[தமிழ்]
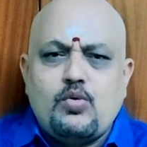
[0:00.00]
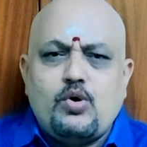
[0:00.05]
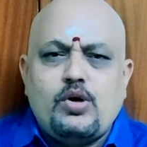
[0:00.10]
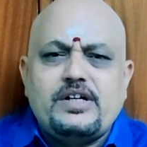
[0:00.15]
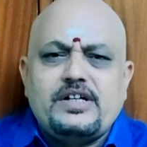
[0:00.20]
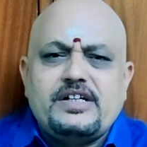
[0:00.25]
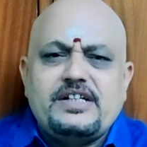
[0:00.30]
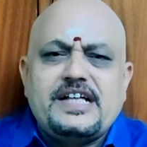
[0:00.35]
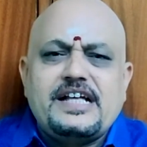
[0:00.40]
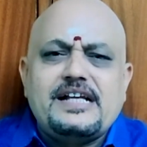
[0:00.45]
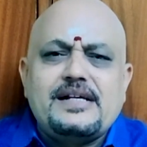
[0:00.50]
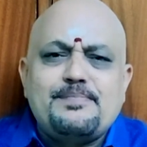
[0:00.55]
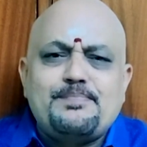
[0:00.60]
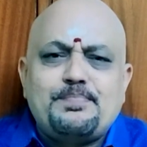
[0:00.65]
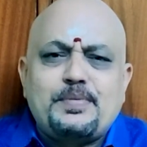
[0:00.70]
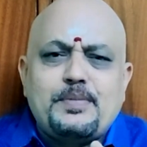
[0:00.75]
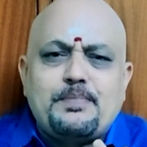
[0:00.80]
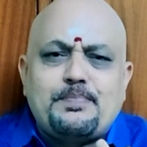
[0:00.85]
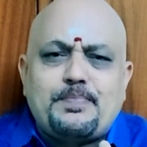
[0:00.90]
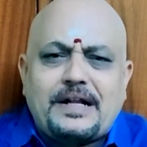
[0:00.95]
ஒரு
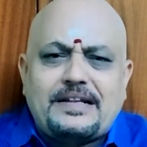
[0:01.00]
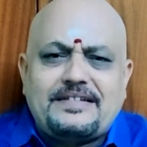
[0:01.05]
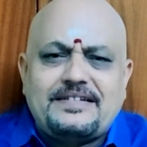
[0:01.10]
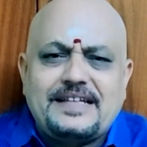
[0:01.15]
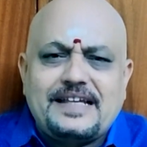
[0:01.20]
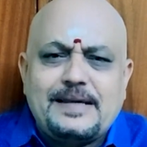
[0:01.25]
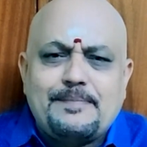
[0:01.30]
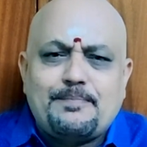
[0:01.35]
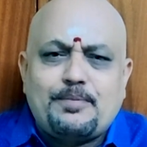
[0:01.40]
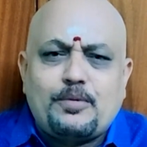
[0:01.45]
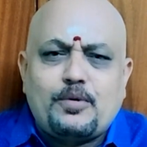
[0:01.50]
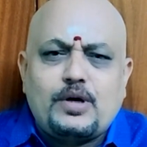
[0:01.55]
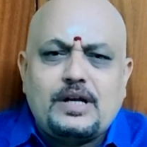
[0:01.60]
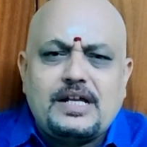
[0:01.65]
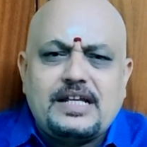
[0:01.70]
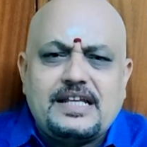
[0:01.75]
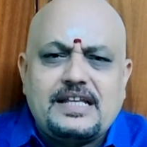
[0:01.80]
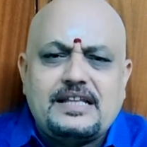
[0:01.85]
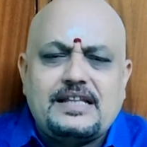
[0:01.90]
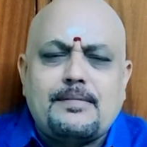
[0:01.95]
நெருப்பு பந்தை போல
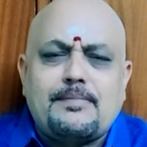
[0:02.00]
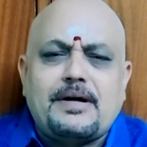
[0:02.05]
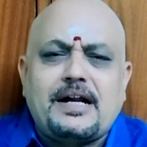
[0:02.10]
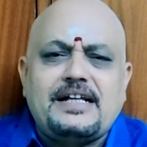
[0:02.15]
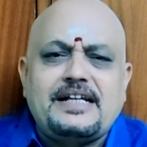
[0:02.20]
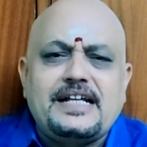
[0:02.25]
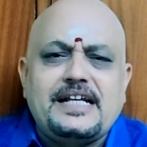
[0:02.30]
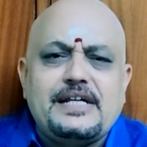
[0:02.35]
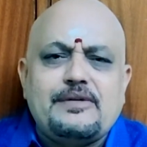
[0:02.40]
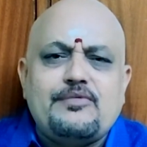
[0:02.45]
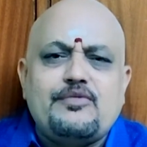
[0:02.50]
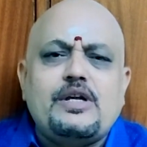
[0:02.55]
இந்த மண்ணை